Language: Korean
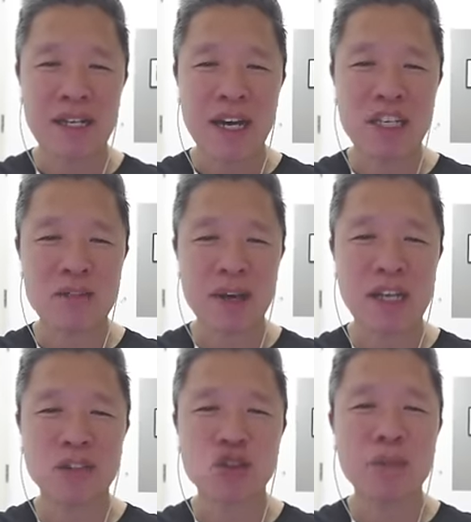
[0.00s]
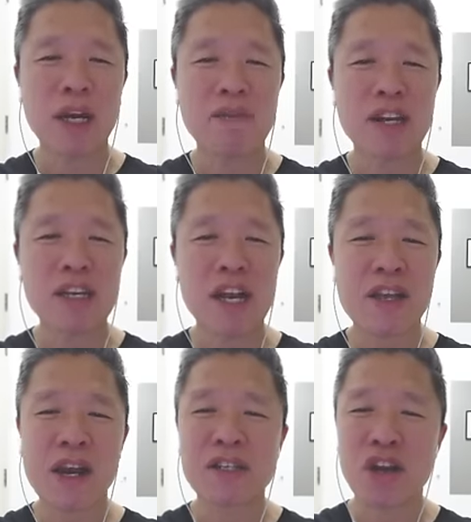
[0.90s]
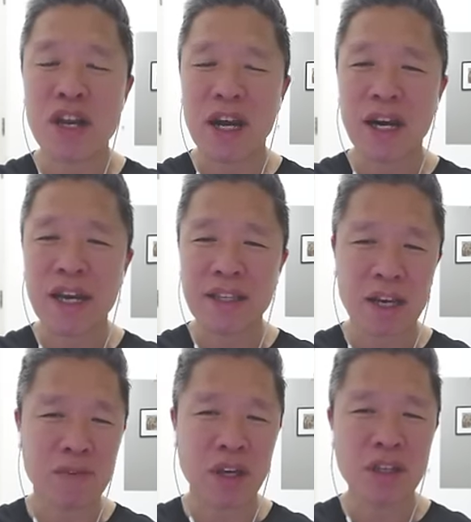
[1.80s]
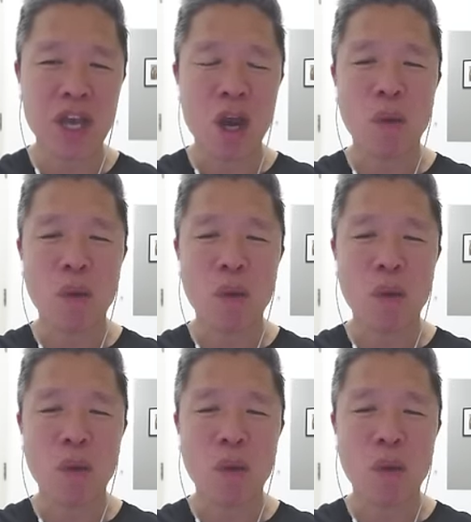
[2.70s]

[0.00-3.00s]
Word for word: 하지만 수브라마니안이라는 전략가에 따르면